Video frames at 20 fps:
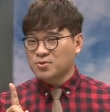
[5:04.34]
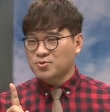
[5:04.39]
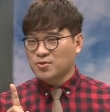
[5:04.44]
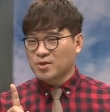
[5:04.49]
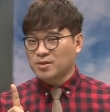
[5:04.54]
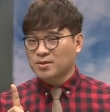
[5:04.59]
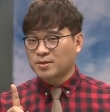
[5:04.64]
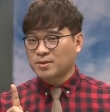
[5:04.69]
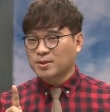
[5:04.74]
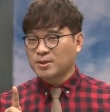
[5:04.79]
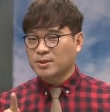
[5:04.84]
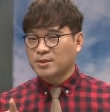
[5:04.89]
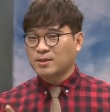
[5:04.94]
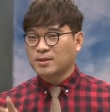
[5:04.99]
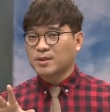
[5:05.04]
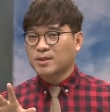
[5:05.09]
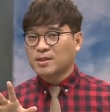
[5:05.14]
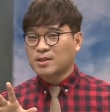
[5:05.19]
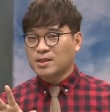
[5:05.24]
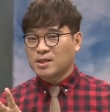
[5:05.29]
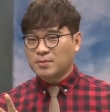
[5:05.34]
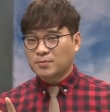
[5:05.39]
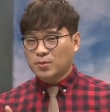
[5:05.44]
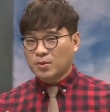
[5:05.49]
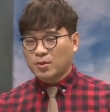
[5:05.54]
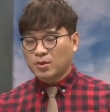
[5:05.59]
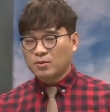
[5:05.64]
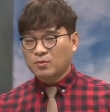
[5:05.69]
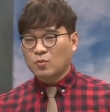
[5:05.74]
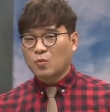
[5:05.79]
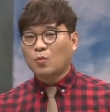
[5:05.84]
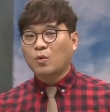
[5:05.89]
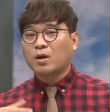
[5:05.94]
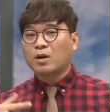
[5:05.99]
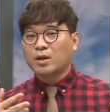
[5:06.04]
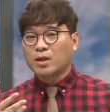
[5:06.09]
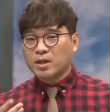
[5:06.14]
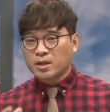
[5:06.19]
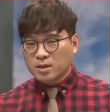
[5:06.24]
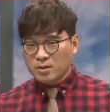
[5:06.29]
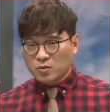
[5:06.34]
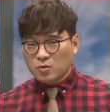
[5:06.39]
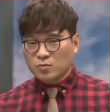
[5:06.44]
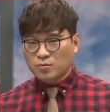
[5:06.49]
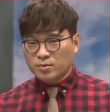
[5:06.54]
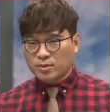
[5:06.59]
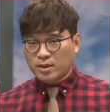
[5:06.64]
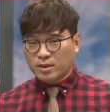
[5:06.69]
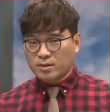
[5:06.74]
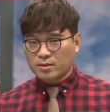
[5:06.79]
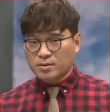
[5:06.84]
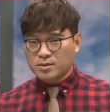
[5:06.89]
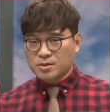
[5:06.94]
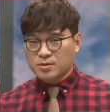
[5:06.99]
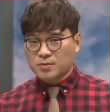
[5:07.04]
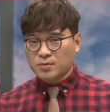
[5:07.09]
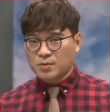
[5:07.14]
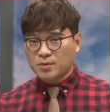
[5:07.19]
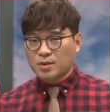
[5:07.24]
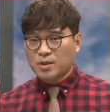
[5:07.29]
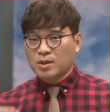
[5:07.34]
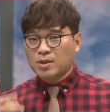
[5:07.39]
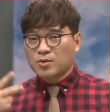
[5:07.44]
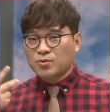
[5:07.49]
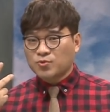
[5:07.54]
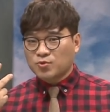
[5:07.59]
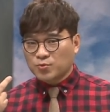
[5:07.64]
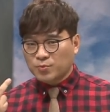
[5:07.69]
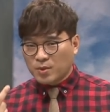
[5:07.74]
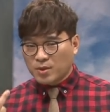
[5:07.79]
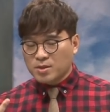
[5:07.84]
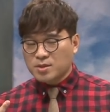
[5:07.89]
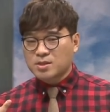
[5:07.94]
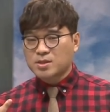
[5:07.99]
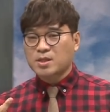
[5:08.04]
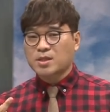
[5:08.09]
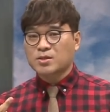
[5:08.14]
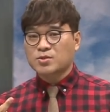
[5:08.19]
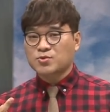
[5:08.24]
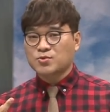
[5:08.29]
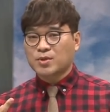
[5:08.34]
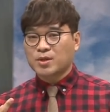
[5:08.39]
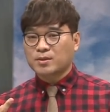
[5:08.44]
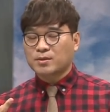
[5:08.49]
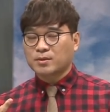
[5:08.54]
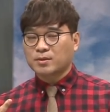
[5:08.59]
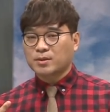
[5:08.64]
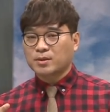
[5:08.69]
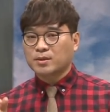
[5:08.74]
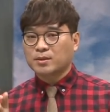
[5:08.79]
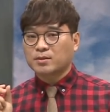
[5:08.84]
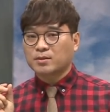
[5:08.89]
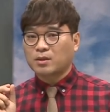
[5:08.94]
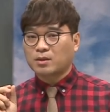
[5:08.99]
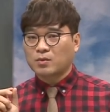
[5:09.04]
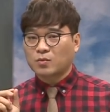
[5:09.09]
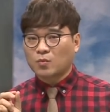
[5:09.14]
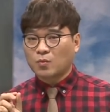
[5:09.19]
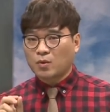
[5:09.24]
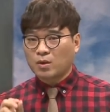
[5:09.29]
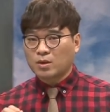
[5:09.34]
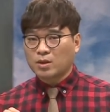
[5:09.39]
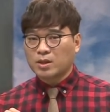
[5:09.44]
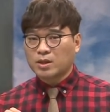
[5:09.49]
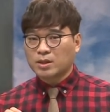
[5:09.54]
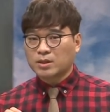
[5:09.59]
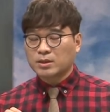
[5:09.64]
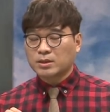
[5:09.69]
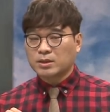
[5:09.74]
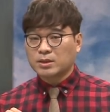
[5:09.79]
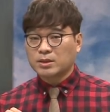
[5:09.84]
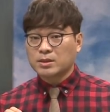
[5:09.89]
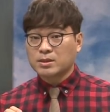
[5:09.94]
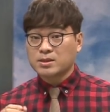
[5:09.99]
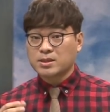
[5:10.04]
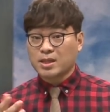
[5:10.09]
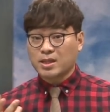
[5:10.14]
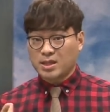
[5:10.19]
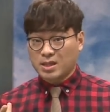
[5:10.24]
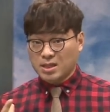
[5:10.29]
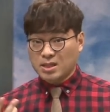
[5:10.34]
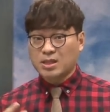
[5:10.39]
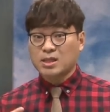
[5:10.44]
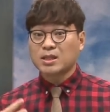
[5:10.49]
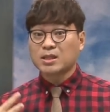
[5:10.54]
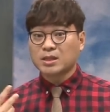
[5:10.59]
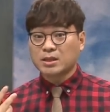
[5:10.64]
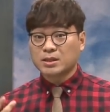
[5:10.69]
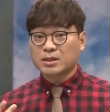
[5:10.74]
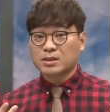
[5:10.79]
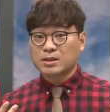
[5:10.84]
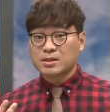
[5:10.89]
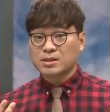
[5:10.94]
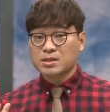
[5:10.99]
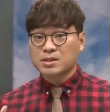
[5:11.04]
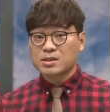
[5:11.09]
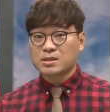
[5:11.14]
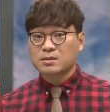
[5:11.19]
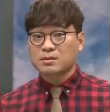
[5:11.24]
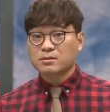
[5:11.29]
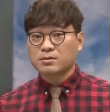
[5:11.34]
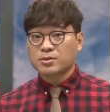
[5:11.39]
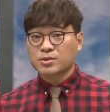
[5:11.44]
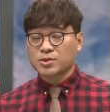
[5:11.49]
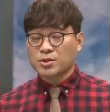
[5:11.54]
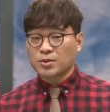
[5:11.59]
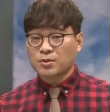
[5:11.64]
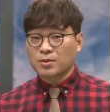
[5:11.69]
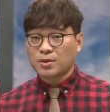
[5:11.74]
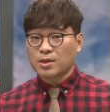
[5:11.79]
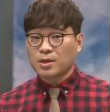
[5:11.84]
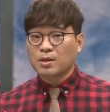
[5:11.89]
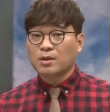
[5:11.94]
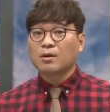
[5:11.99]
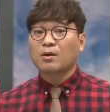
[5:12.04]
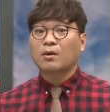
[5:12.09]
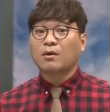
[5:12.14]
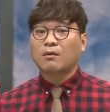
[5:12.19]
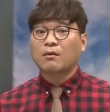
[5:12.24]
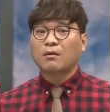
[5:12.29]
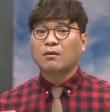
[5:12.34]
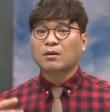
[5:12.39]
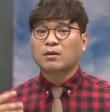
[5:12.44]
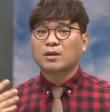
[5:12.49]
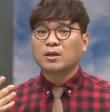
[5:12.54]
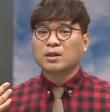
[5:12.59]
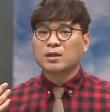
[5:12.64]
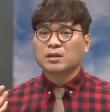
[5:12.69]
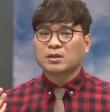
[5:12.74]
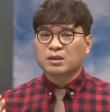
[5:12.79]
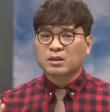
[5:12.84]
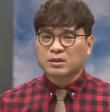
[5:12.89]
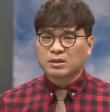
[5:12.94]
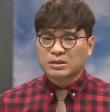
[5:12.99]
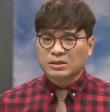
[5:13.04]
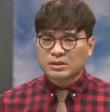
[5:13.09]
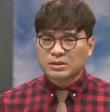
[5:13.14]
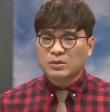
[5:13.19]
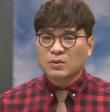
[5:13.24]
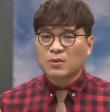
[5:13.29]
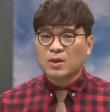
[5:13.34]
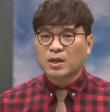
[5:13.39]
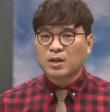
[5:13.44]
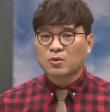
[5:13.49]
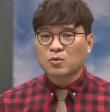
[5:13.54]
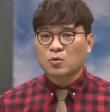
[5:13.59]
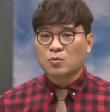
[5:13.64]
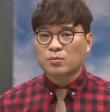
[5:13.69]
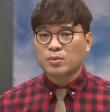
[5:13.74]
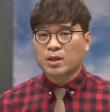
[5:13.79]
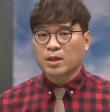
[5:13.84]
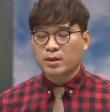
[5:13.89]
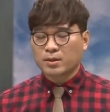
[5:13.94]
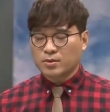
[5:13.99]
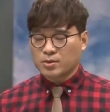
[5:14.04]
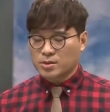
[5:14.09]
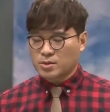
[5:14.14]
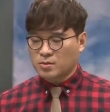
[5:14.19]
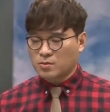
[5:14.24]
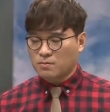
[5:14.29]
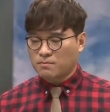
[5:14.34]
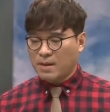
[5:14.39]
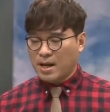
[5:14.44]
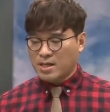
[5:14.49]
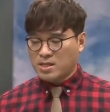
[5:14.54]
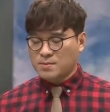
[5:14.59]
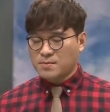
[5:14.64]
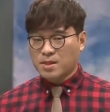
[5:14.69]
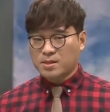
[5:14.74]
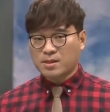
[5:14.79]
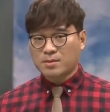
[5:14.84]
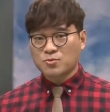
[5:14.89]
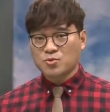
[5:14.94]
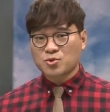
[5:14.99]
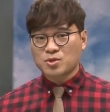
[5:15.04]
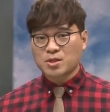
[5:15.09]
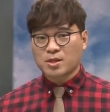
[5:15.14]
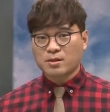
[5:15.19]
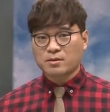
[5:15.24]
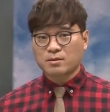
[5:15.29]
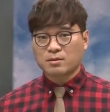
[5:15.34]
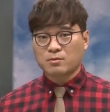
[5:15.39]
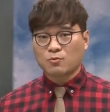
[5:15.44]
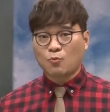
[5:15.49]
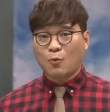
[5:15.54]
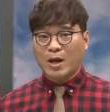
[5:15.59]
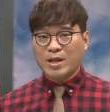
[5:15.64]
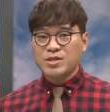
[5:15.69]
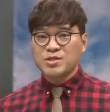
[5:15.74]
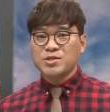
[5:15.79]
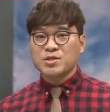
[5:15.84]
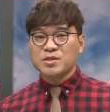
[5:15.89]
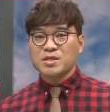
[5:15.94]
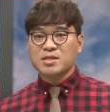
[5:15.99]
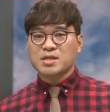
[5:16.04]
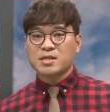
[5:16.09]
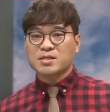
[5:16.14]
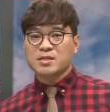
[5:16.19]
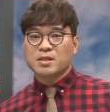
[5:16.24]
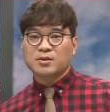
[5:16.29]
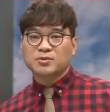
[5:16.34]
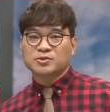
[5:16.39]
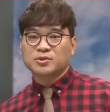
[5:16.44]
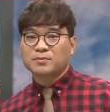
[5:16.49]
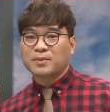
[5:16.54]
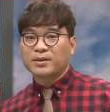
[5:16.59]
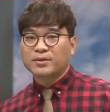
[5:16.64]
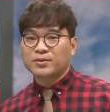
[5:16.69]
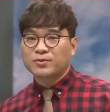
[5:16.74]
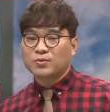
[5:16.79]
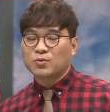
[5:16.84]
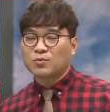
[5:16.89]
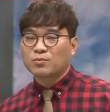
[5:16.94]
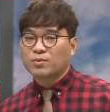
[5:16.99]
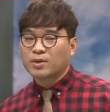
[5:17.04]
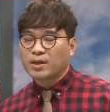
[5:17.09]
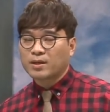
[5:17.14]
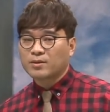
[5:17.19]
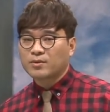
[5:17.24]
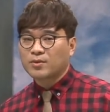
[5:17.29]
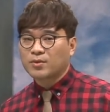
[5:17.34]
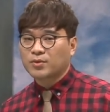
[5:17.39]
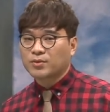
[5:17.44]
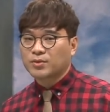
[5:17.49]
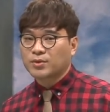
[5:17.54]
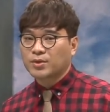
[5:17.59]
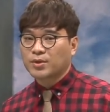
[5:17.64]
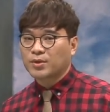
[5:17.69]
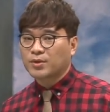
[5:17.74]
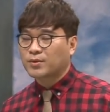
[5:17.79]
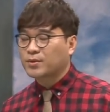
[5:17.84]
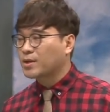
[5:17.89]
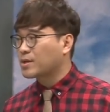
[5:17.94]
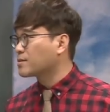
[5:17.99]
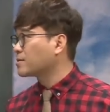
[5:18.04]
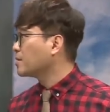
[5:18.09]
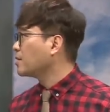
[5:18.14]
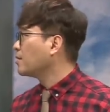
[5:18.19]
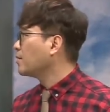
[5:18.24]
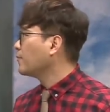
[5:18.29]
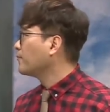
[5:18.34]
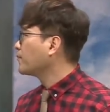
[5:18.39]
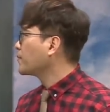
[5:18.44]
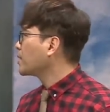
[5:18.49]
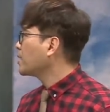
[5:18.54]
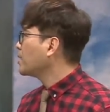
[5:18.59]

주에서는 기본 원리를 공부를 하는 것이고, 두 번째 주에서는 그런 원리를 자, 익히는, 그쵸? 어, 그런 응용하는 공부를 하는 것이고, 마지막 삼 주 차에서는 완전히 자신의 것을 만드는 공부를 하는 거거든요. 그래서